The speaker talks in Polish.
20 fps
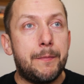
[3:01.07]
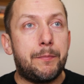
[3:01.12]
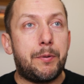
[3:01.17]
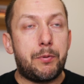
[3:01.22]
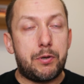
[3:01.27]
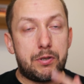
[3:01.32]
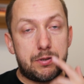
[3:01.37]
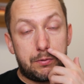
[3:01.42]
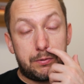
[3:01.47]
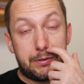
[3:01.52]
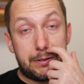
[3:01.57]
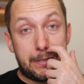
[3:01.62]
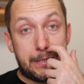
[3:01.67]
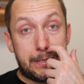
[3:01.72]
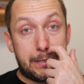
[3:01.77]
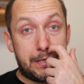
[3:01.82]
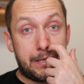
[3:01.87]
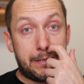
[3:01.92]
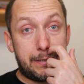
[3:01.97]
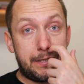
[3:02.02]
Po prostu
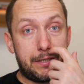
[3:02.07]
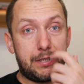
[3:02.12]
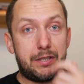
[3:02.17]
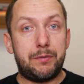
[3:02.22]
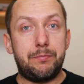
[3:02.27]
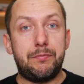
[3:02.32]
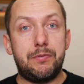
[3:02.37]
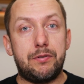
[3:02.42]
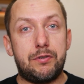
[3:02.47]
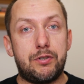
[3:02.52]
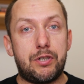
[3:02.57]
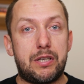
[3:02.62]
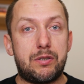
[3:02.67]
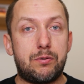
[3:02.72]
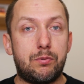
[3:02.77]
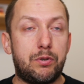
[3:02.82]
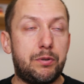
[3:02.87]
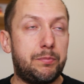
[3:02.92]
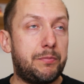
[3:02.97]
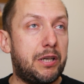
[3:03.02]
tyle ile chmi
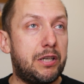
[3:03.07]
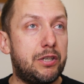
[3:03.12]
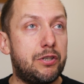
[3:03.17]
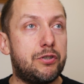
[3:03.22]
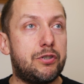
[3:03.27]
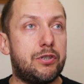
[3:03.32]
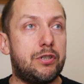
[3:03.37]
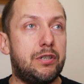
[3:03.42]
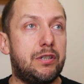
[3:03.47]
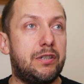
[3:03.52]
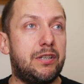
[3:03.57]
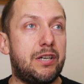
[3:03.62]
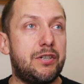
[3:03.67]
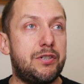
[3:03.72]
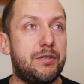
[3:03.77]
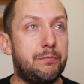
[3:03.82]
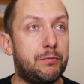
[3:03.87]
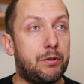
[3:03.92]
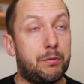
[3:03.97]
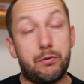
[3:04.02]
czasu chmielisz y, na
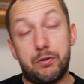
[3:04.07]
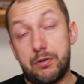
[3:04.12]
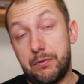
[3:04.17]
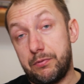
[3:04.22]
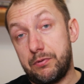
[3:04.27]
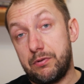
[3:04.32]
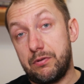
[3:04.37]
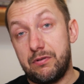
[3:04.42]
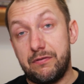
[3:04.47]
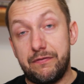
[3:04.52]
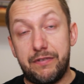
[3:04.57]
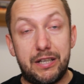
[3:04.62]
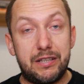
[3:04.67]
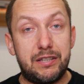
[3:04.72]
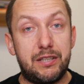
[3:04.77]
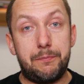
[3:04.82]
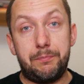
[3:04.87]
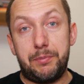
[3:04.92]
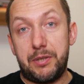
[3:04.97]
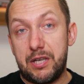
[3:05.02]
zimno, może być to dwa
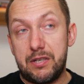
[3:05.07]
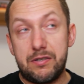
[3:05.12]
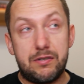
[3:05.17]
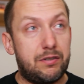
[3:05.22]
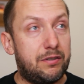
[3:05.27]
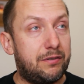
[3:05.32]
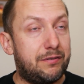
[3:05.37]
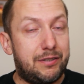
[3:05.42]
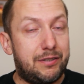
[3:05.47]
dni, pięć dni,